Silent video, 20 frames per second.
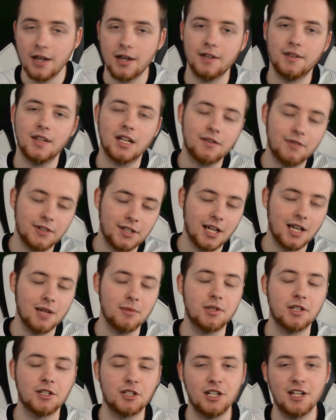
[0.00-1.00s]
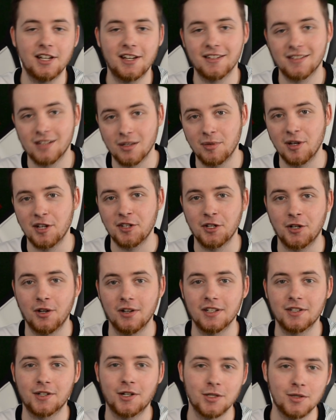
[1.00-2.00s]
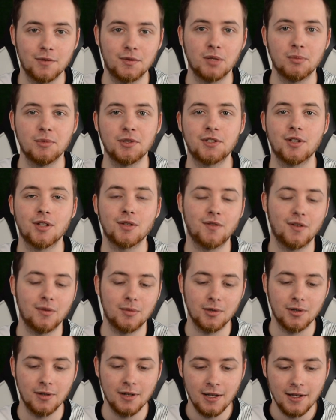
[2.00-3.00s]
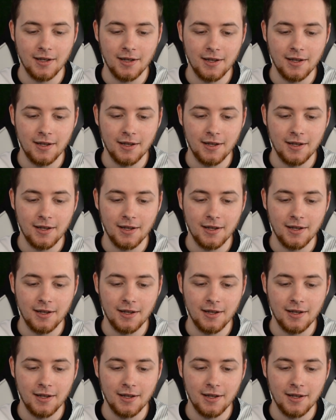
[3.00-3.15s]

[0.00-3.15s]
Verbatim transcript: Jednak wydaje mi się, że Legia zdobędzie koniec końców to Mistrzostwo, bo